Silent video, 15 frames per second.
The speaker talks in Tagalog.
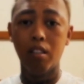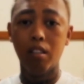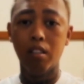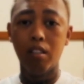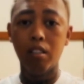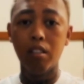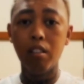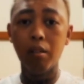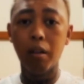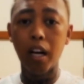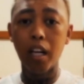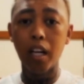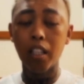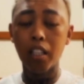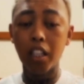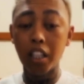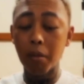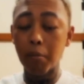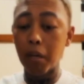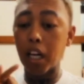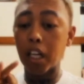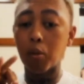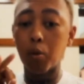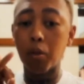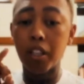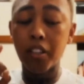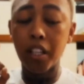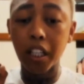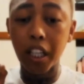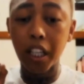Di ba? Hindi naman katulad
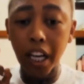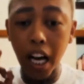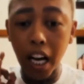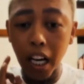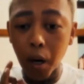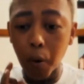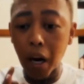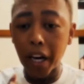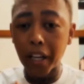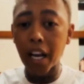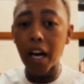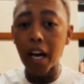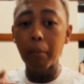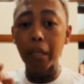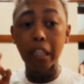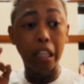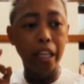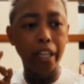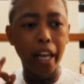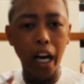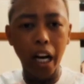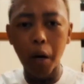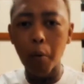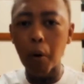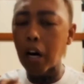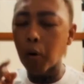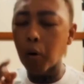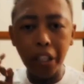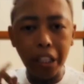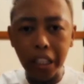ng ginagawa namin, ginagawa ko,
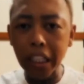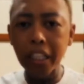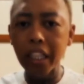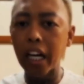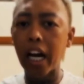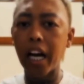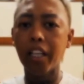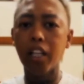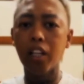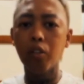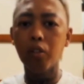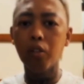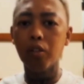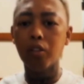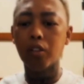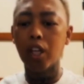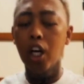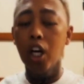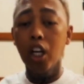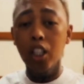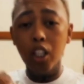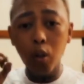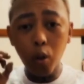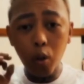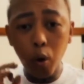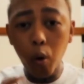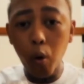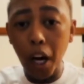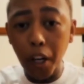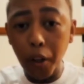hindi niya kaya yun. Siguro kung
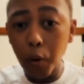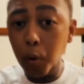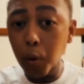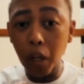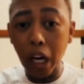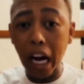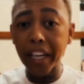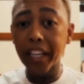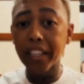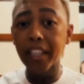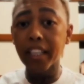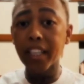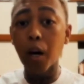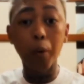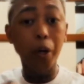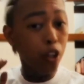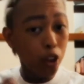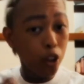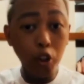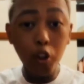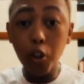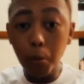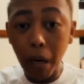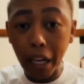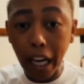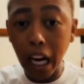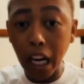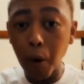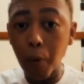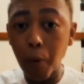ano yung kaya niyang gawin, yun yung
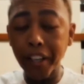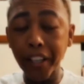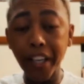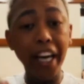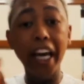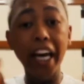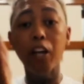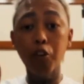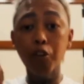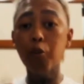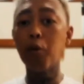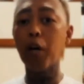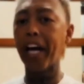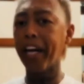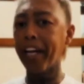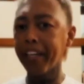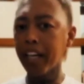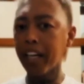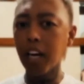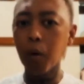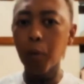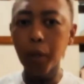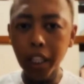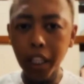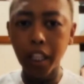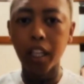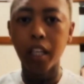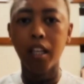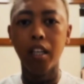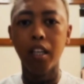magagawa niya, eh ayun eh, yung kaya niyang gawin eh.
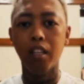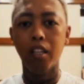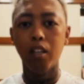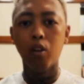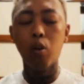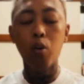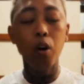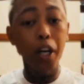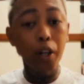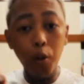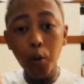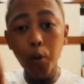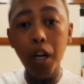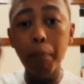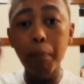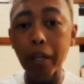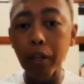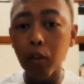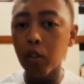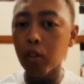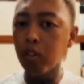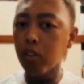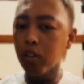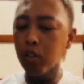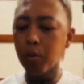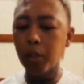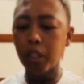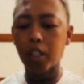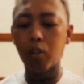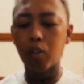Kung ano yung napanood niyo eh,
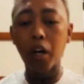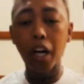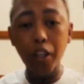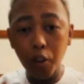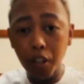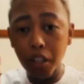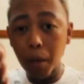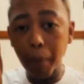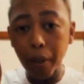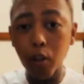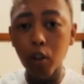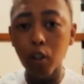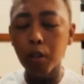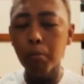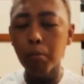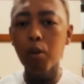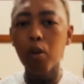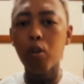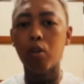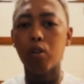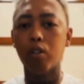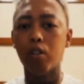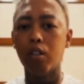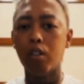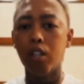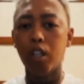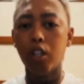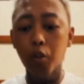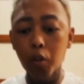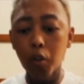kung ano yung napanood mo,
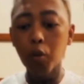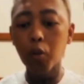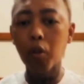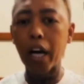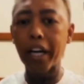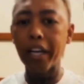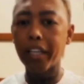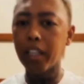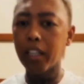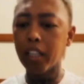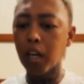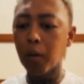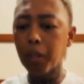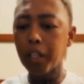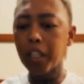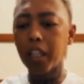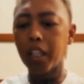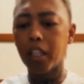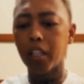yun yung kaya niyang gawin eh.